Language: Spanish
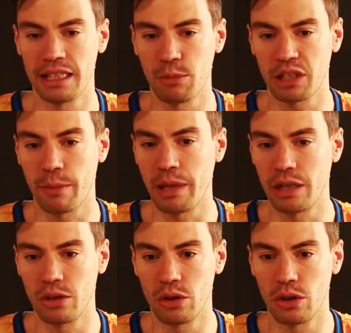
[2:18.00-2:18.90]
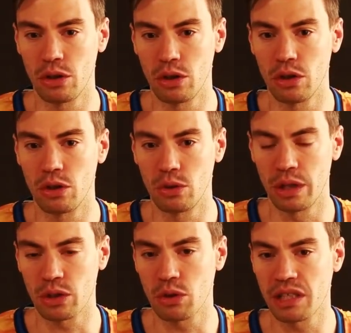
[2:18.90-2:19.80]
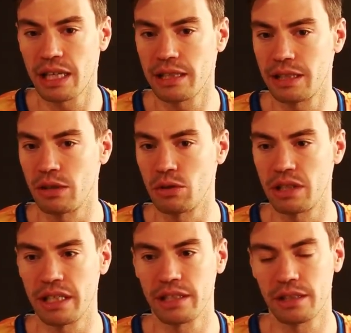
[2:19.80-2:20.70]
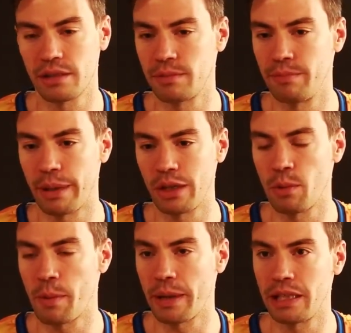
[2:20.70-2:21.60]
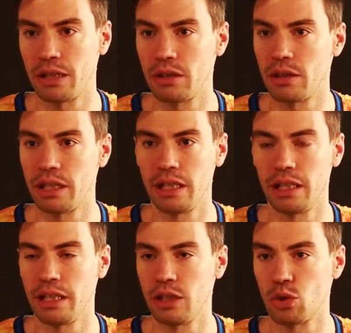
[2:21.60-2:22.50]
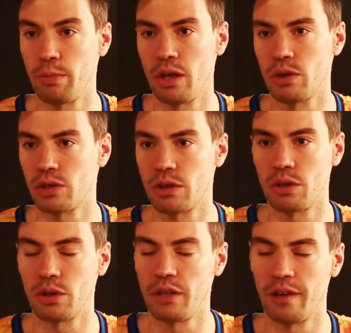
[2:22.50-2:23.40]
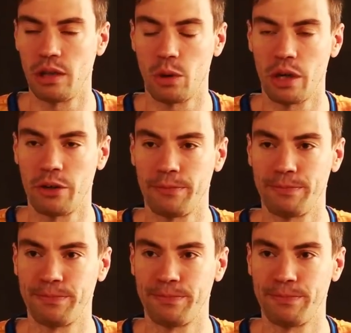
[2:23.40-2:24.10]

estamos cambiando unas cosas, entonces partido por partido y subir nuestro nivel de juego.